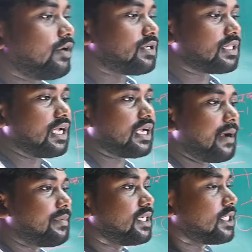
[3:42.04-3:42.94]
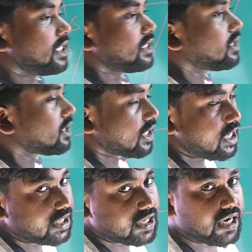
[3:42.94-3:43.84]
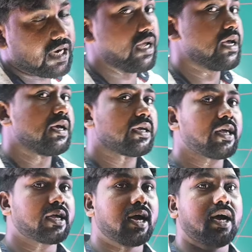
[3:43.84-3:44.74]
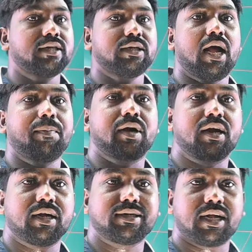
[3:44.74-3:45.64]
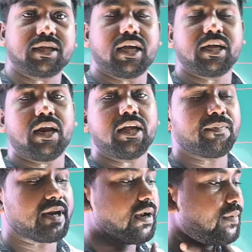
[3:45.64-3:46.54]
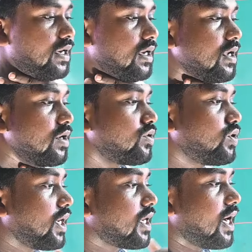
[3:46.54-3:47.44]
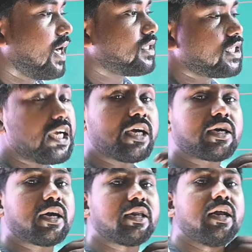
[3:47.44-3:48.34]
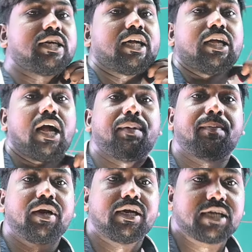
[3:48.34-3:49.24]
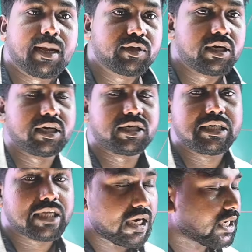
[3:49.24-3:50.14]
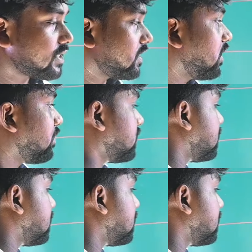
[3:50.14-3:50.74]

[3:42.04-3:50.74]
हो सकता है कि आप डिस्ट्रिक्ट सेलेक्ट कर लें कि कहाँ से आप करना चाहते हैं यानी कि प्राइवेट जो है कहाँ से करना चाहते हैं आप अपने हिसाब से डिस्ट्रिक्ट सेलेक्ट कर सकते हैं बस